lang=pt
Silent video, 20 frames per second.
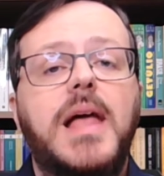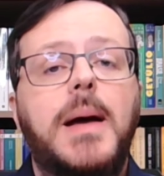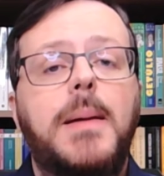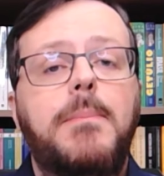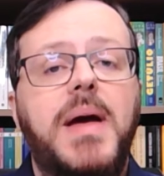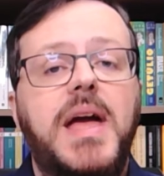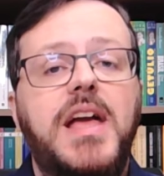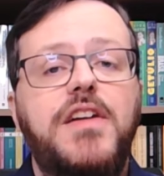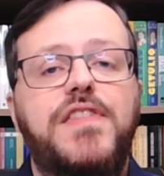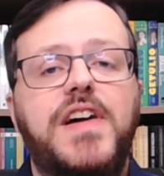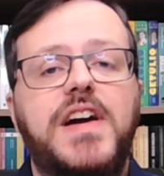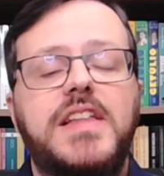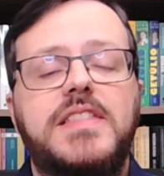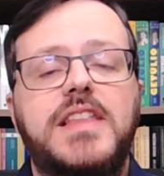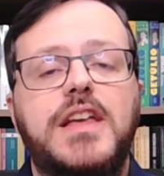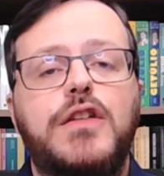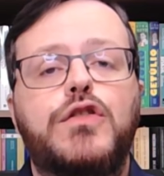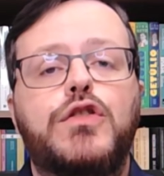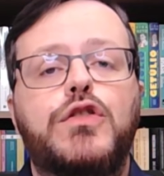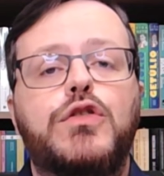também vai
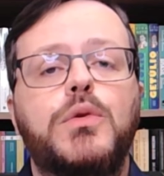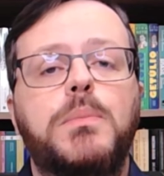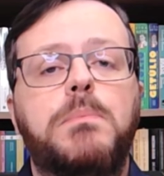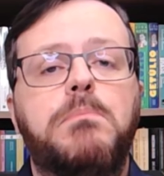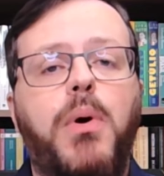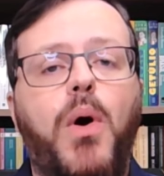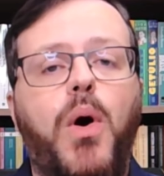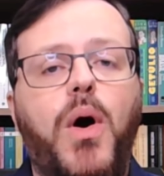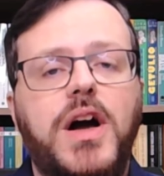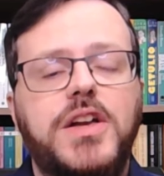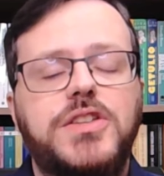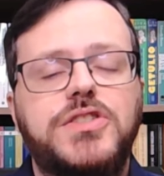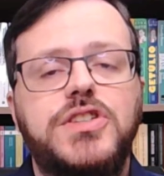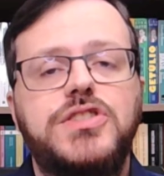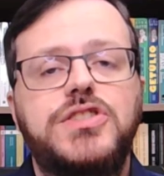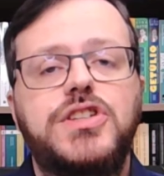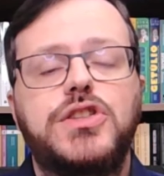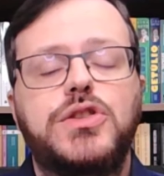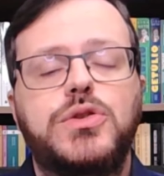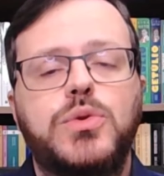ter
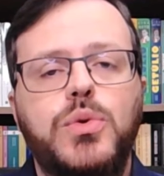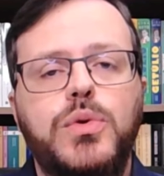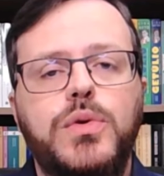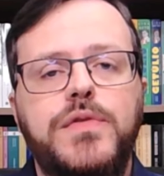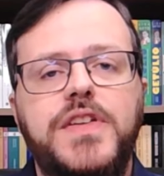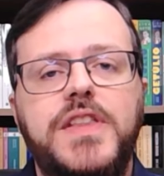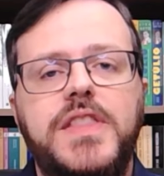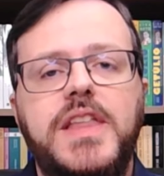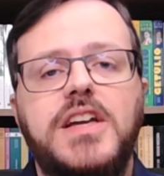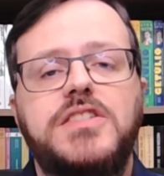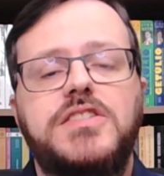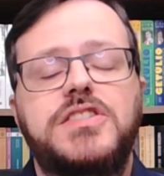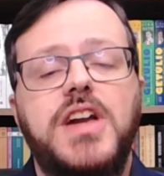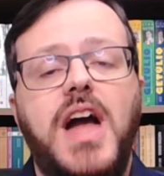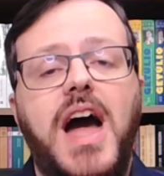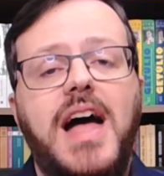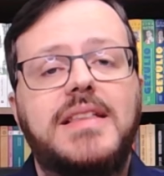suporte de dúvidas